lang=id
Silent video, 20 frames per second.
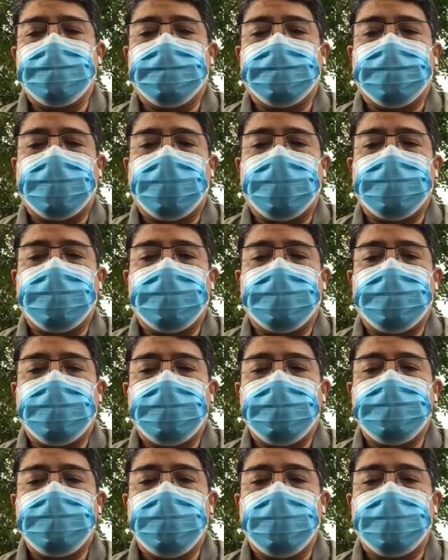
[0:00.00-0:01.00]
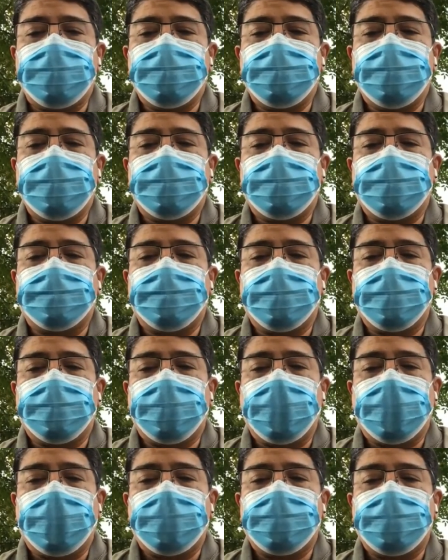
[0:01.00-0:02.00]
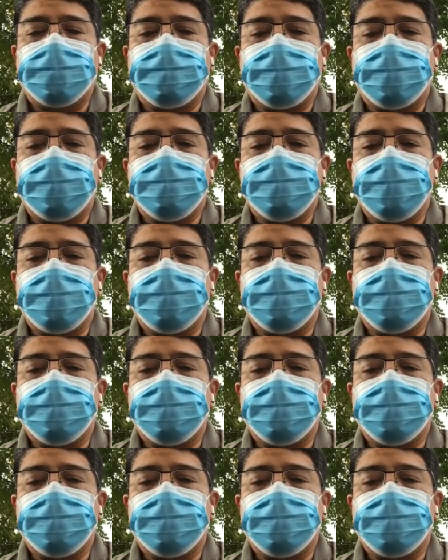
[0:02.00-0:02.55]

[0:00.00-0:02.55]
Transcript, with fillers: dari jarinya dan mengenakannya pada jari Yusuf